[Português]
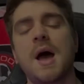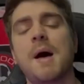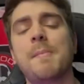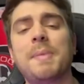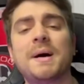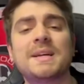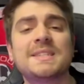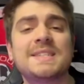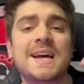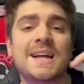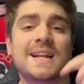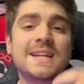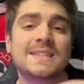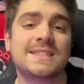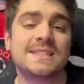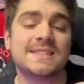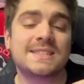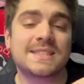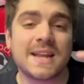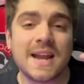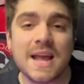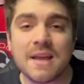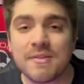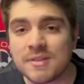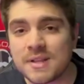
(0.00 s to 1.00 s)
rapaziada, se
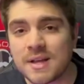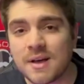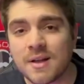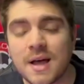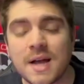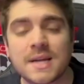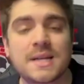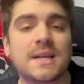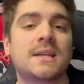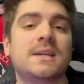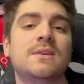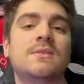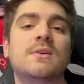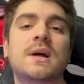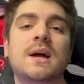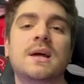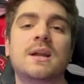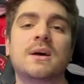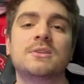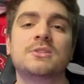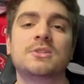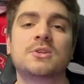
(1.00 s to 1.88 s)
inscreve e dá o like aqui no canal de